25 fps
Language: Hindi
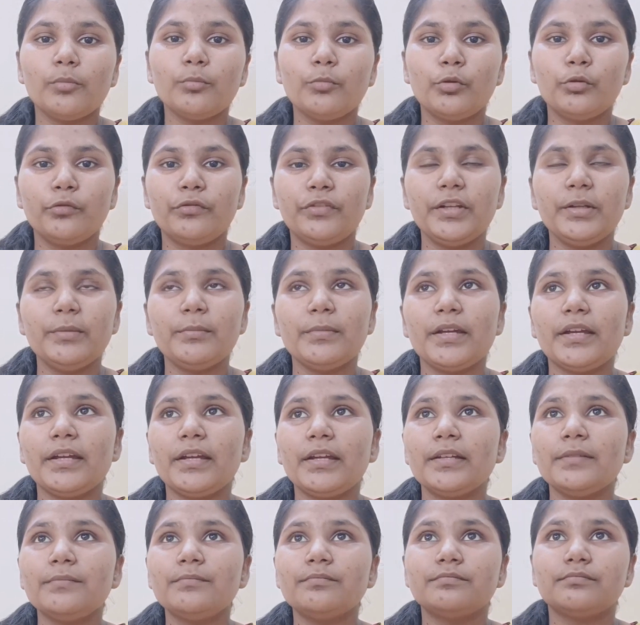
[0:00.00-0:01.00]
मूवी
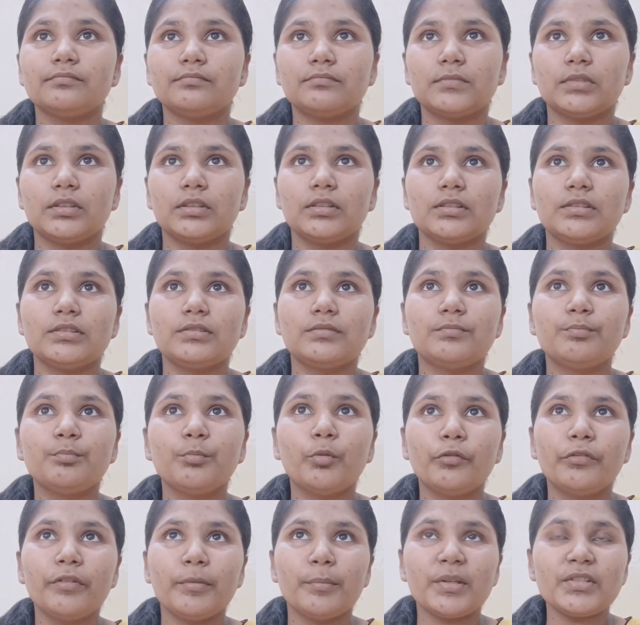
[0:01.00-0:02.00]
में
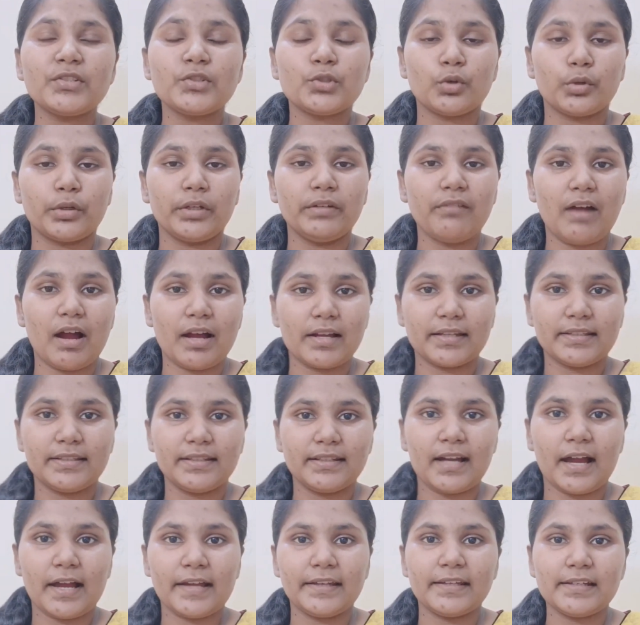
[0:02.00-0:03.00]
मूवी में स्टोरी वहाँ की
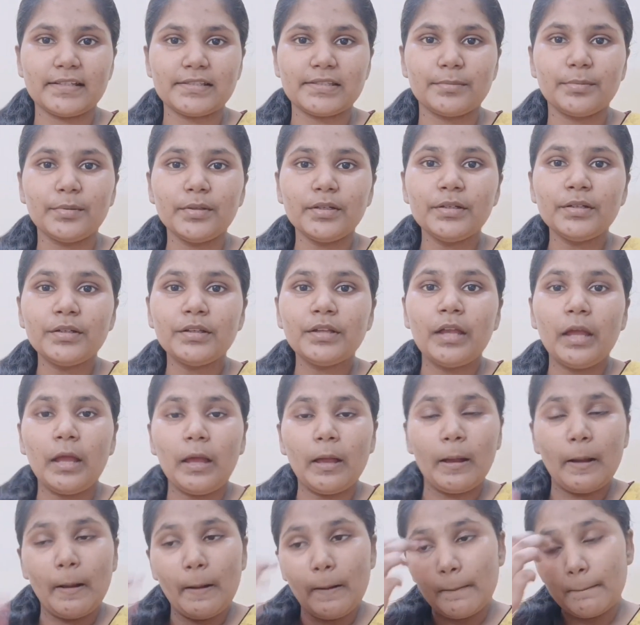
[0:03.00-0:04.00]
दिखाई है जब
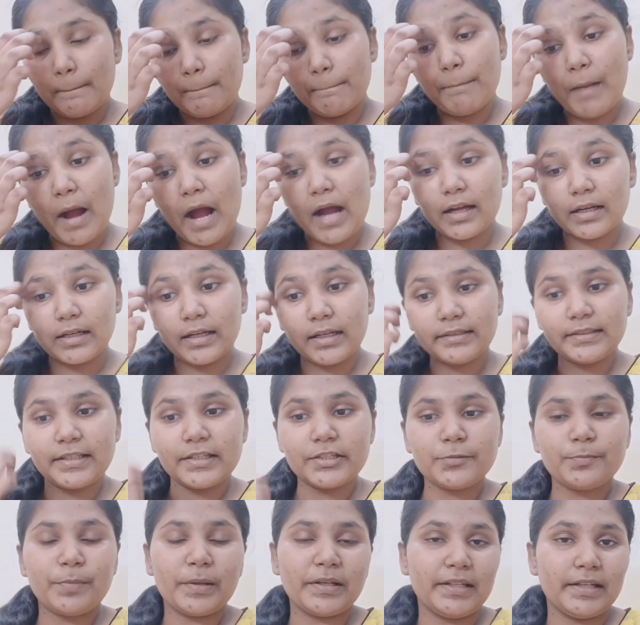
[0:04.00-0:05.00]

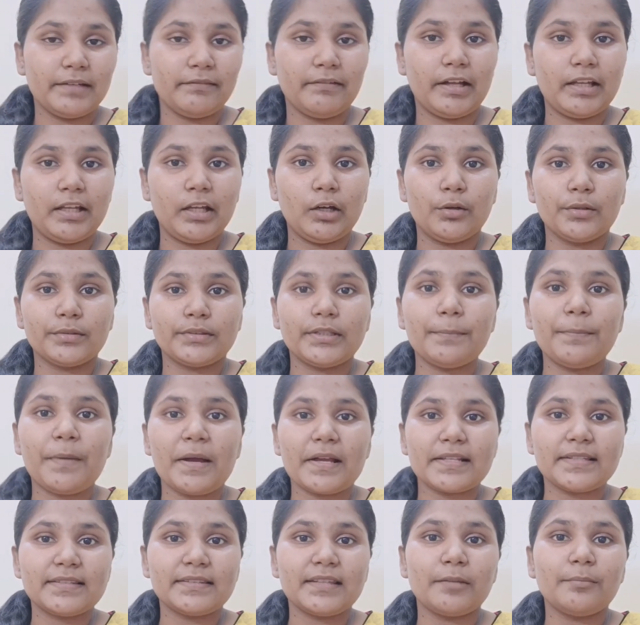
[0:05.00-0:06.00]
बांग्लादेश बनने वाला होता है
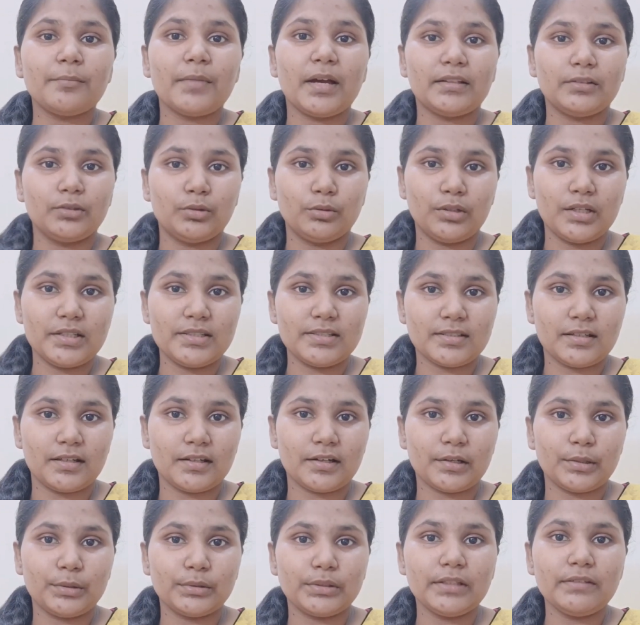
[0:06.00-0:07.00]
पाकिस्तान में आंदोलन चल
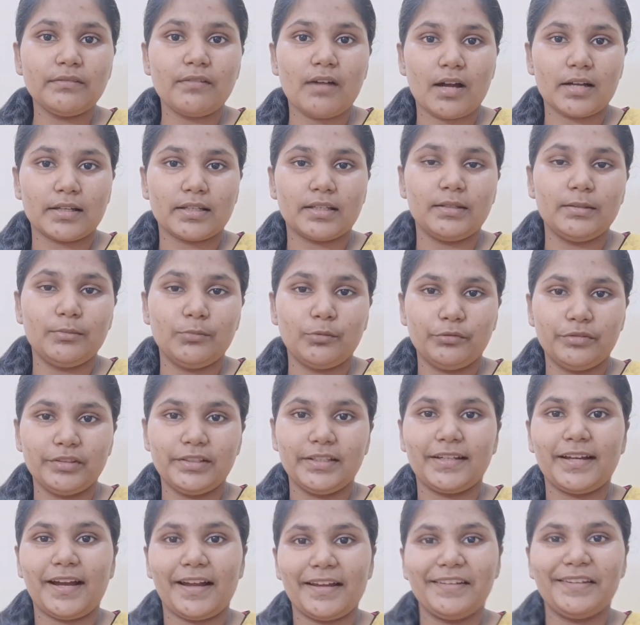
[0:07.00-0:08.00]
रहा होता है वहाँ की मूवी
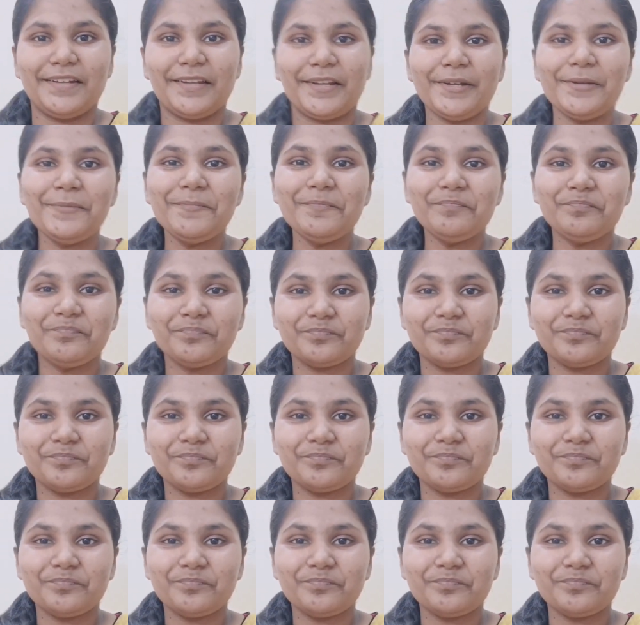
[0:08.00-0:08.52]
दिखाई है